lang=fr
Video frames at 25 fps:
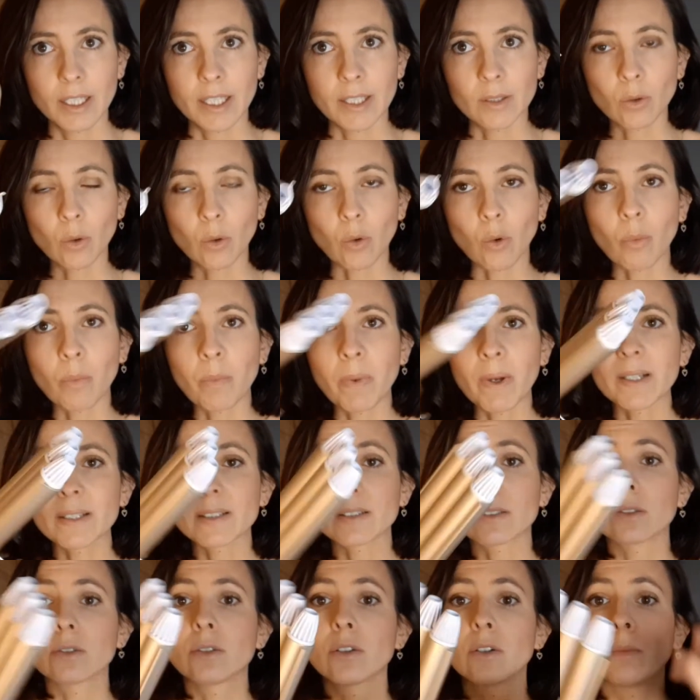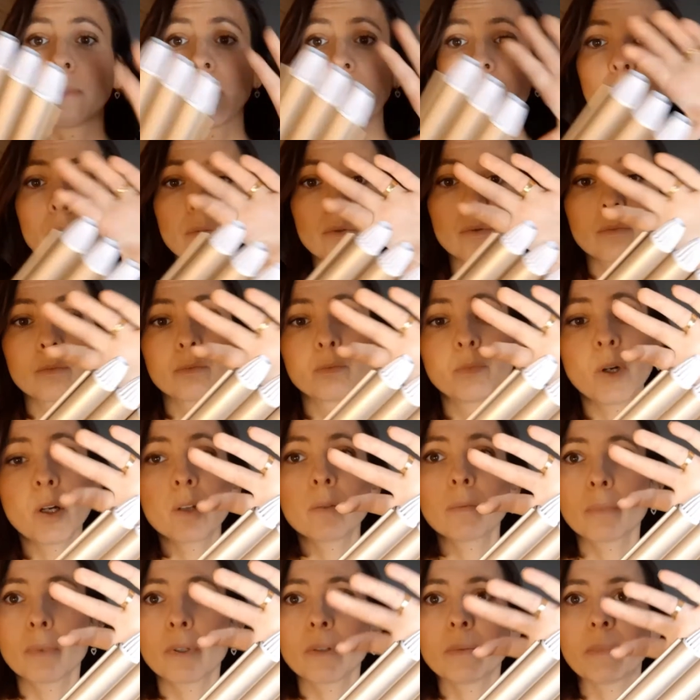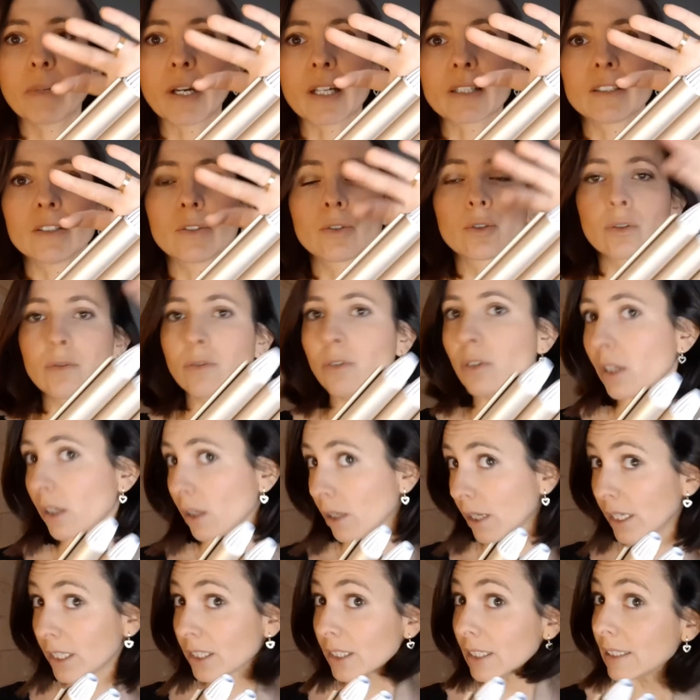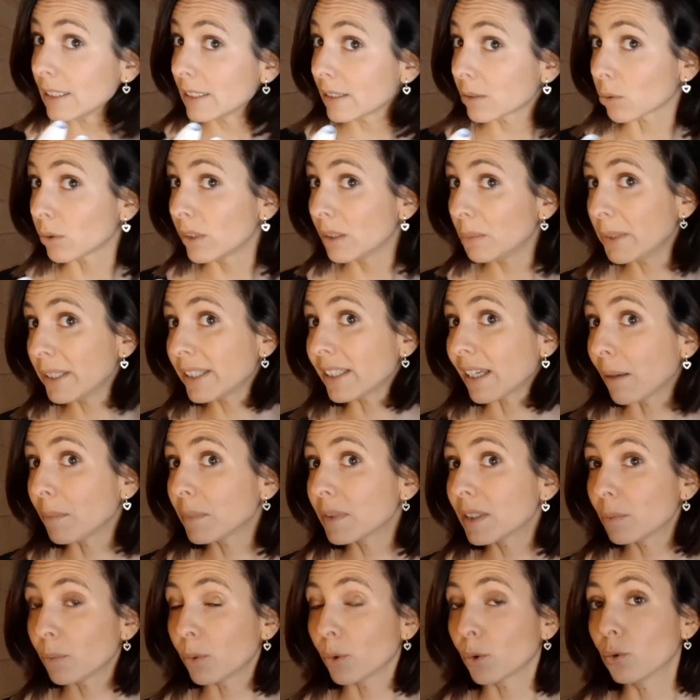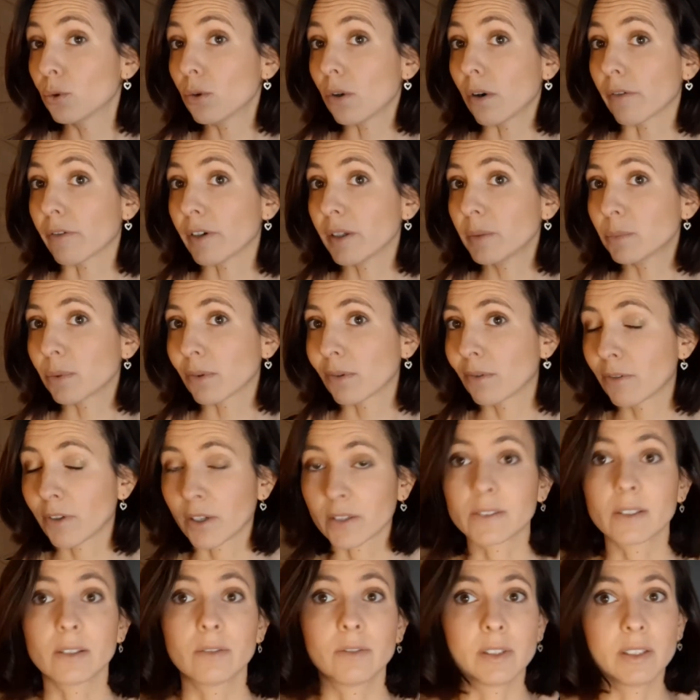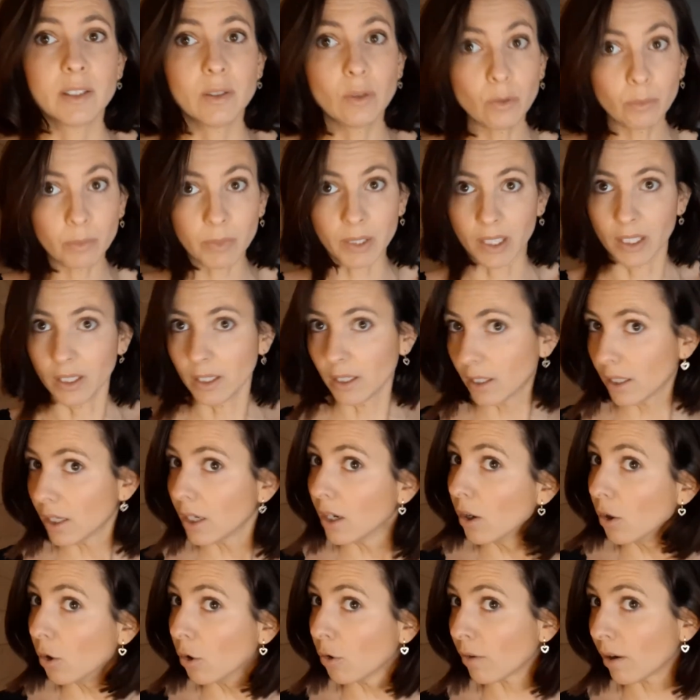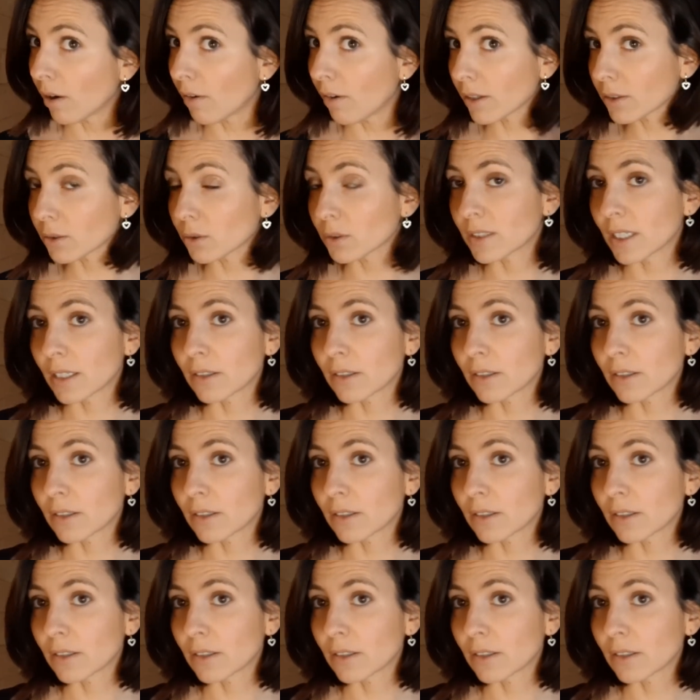Et donc, on pince euh, bah, une bonne, bonne partie de cheveux. Alors là, ils sont limite un petit peu courts, en fait, pour vous faire cette vidéo. Mais on va voir ce que